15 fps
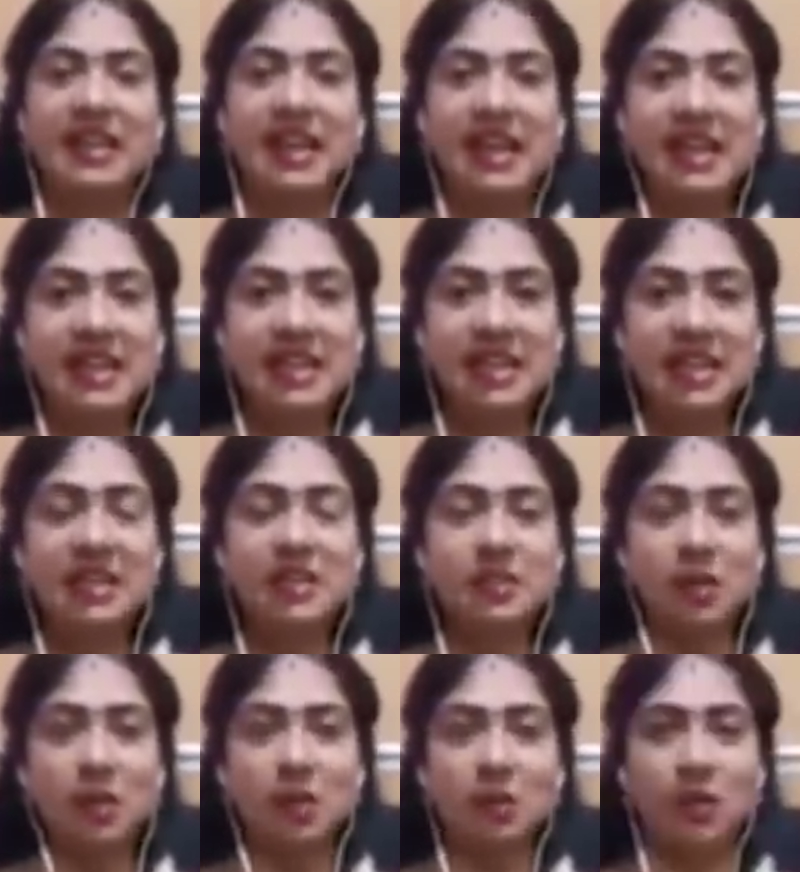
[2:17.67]
எல்டிஎல்னு
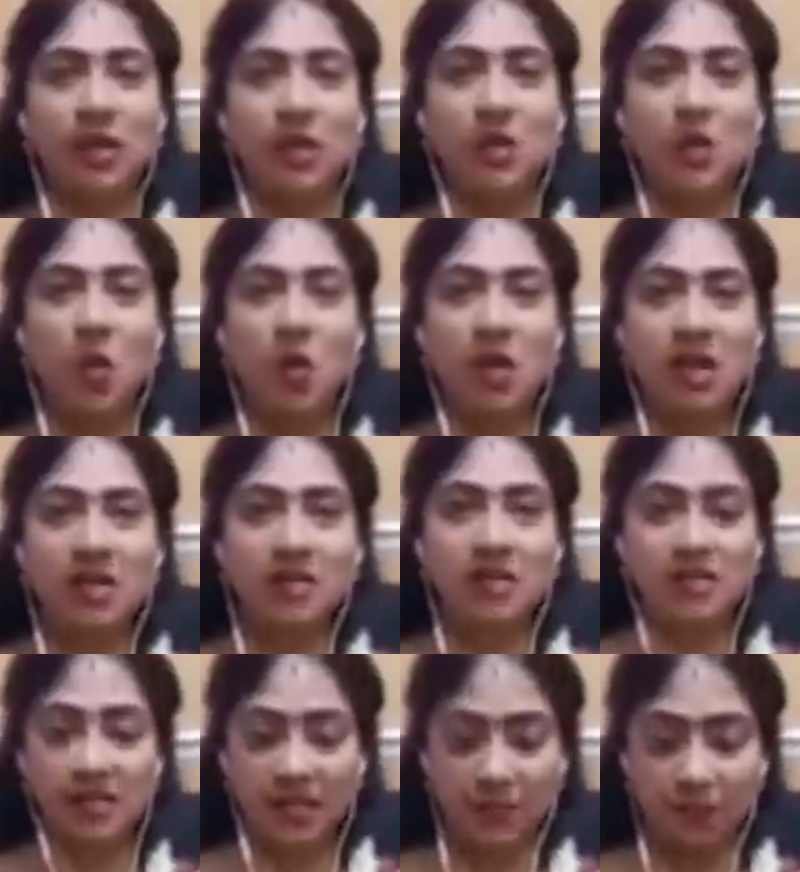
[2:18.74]
சொல்லக்கூடிய லோ
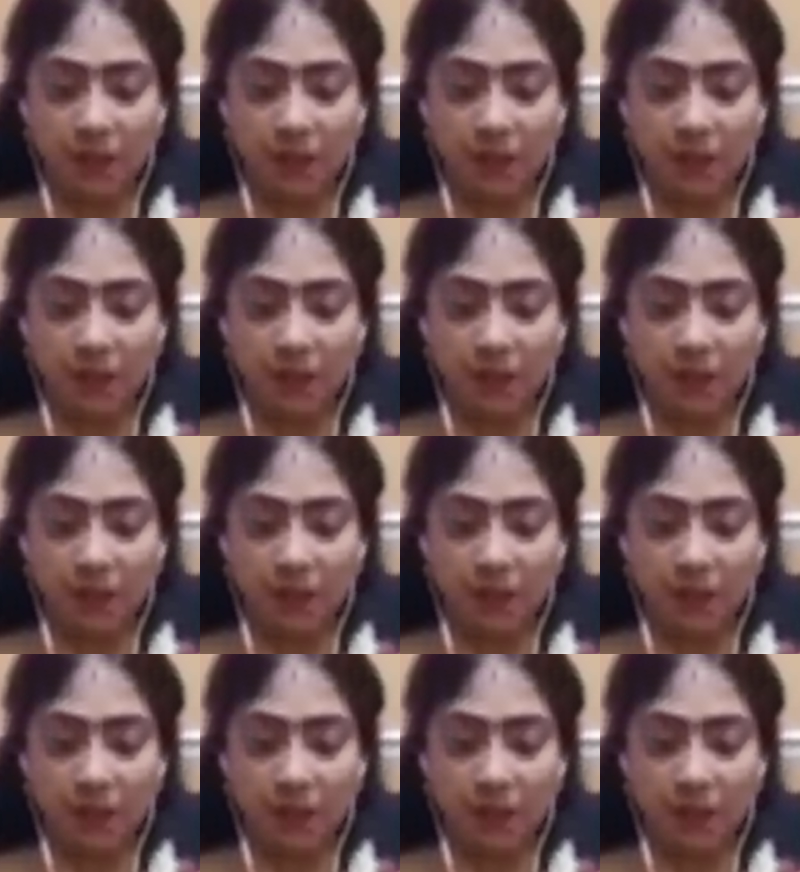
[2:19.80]
டென்சிட்டி